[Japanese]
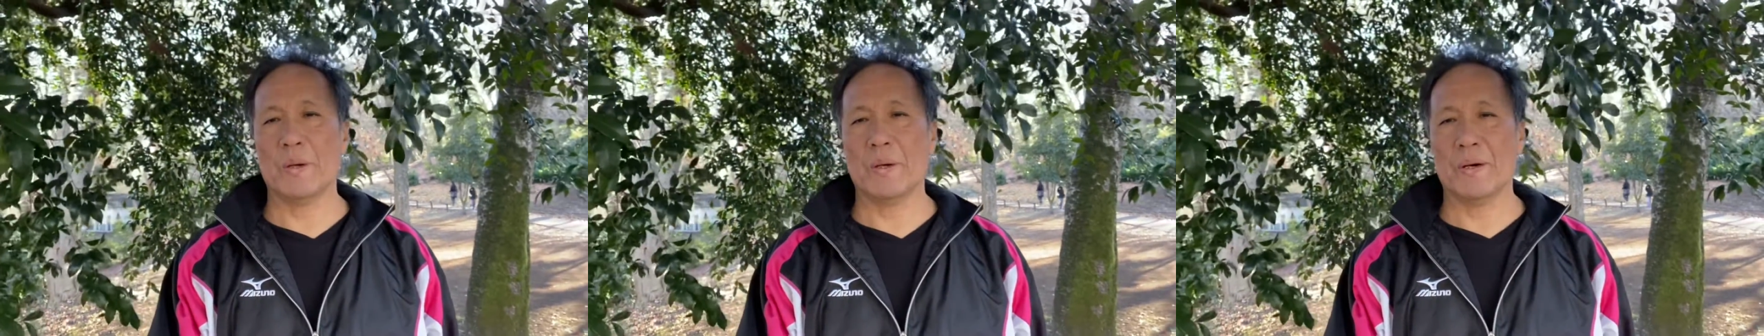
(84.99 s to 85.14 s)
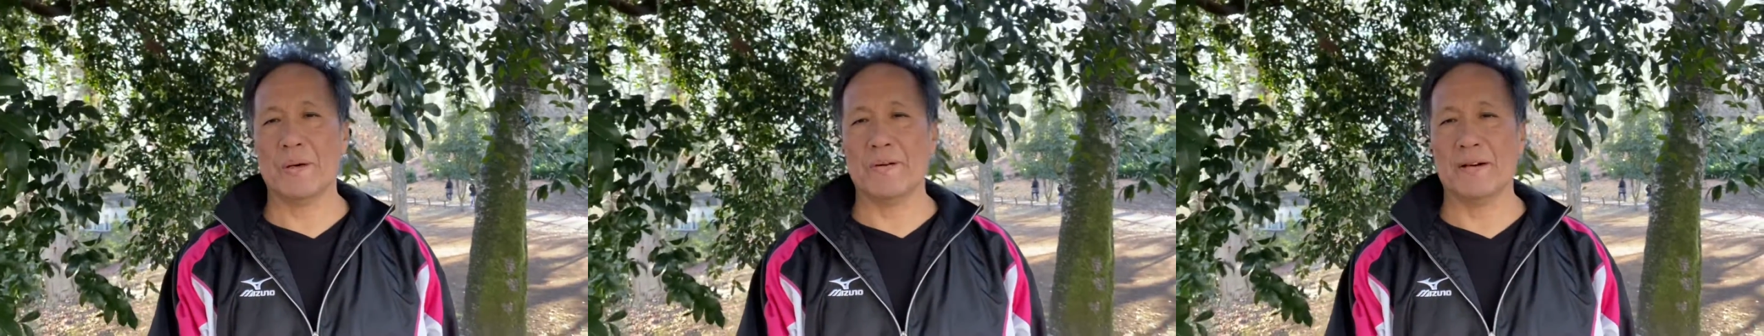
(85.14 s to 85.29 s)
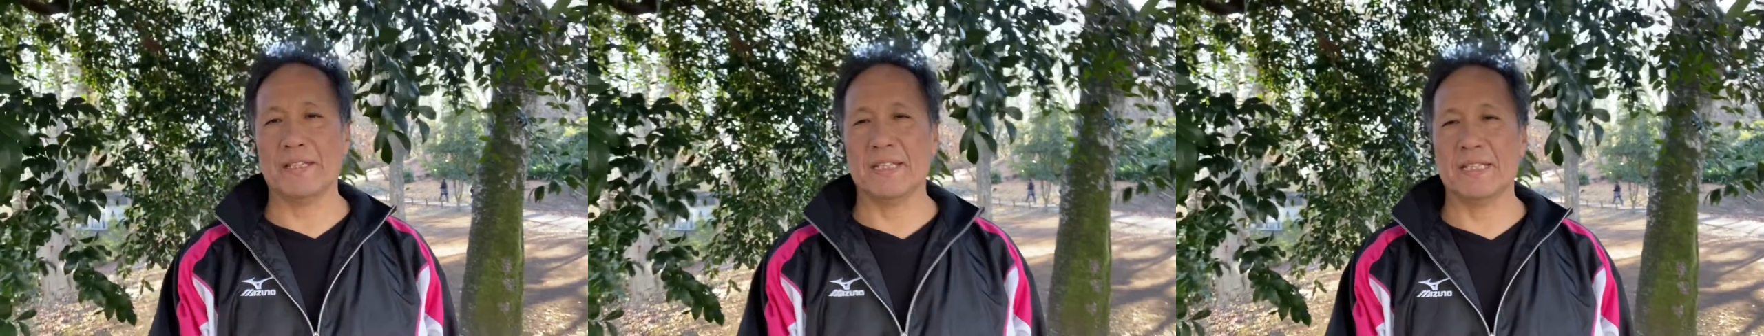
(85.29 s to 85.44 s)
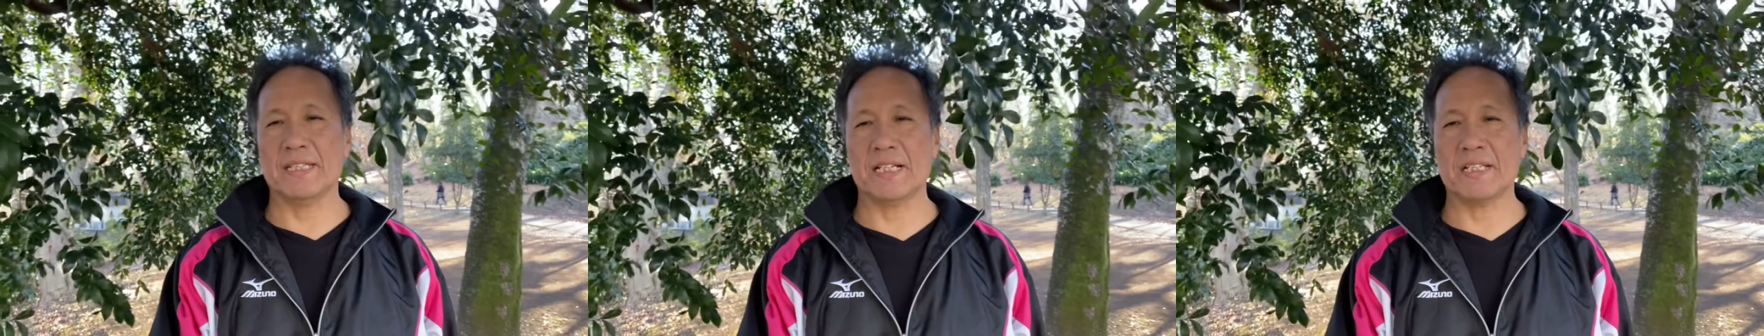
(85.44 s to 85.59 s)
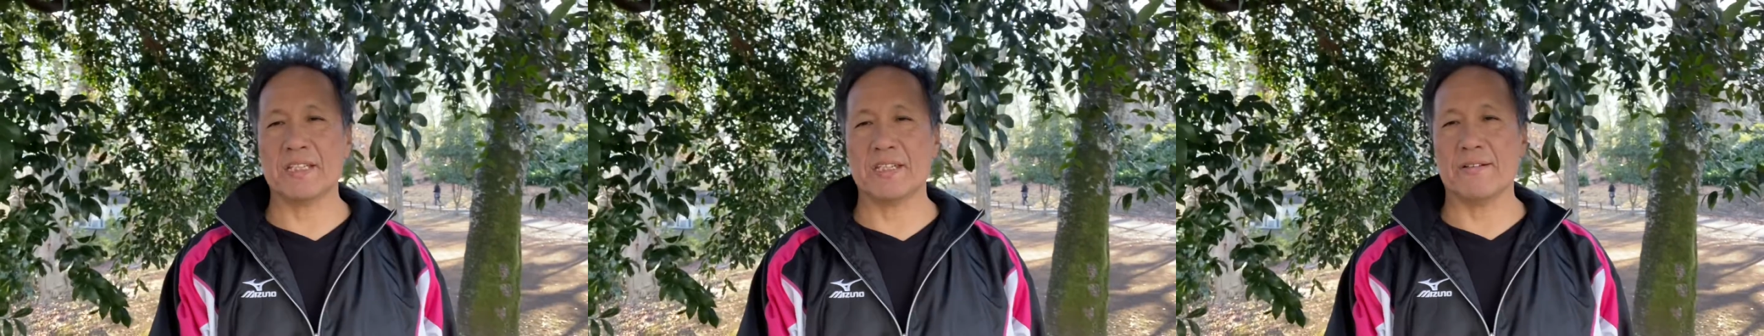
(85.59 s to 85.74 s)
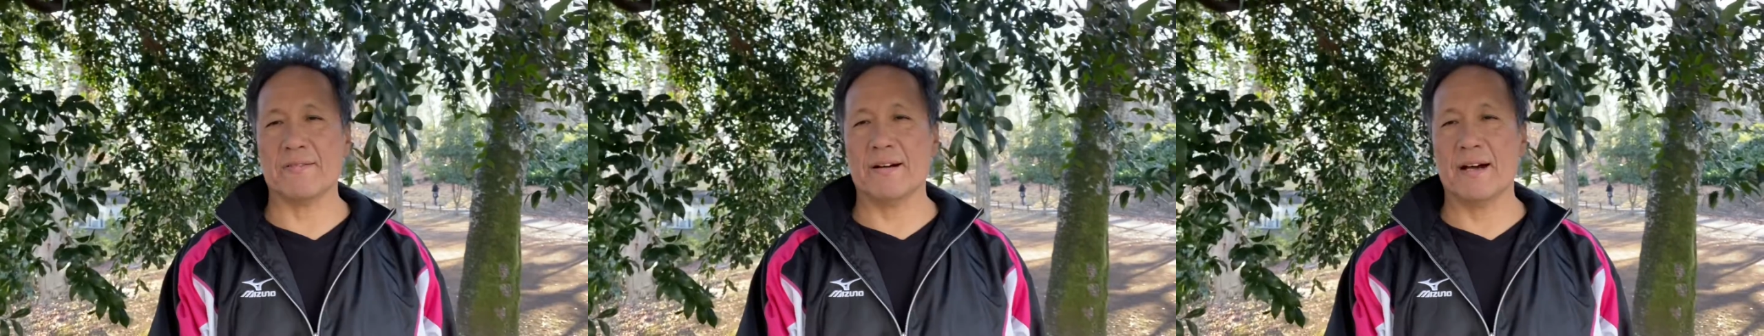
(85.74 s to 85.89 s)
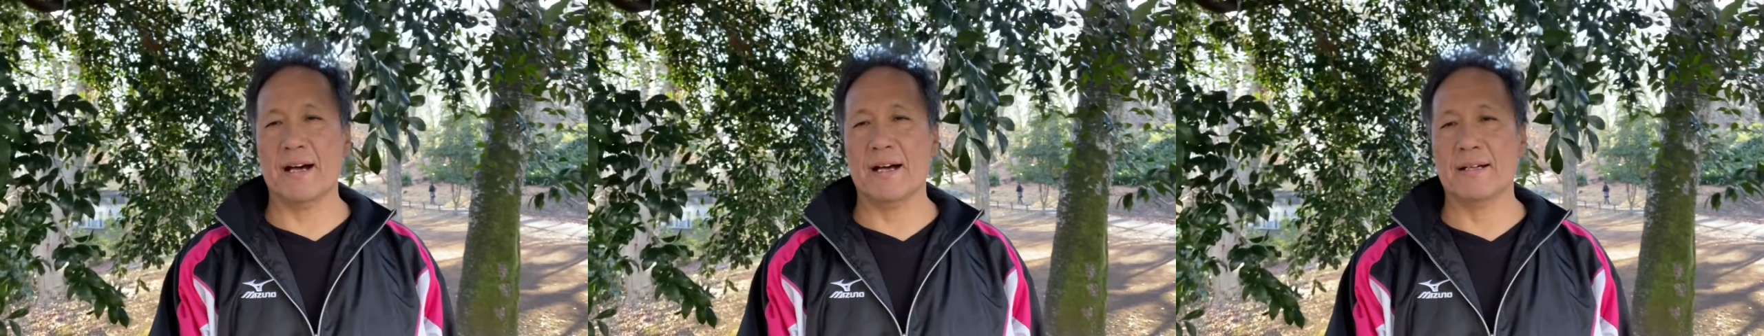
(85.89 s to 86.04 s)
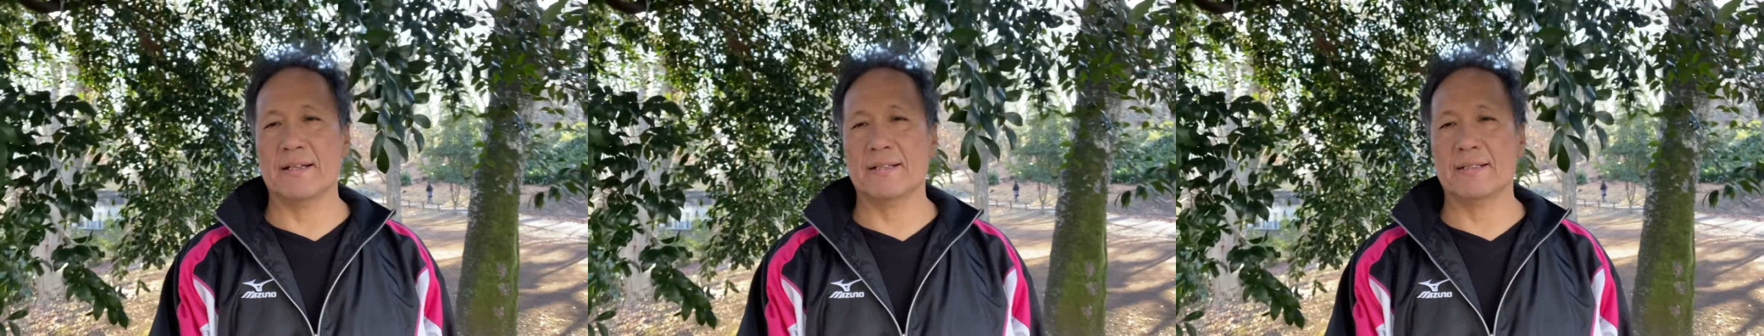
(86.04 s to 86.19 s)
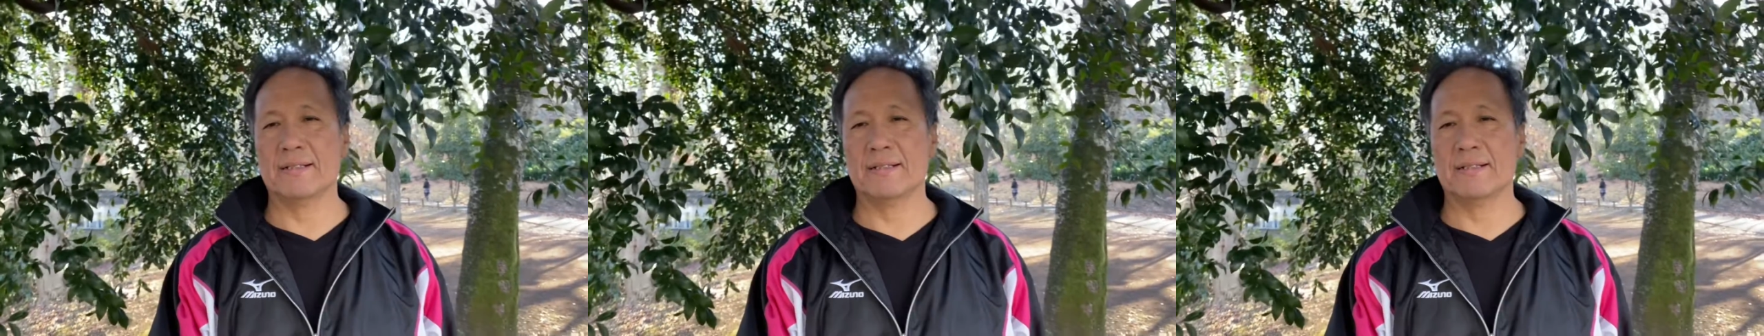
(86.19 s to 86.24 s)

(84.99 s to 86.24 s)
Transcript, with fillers: 私たちは、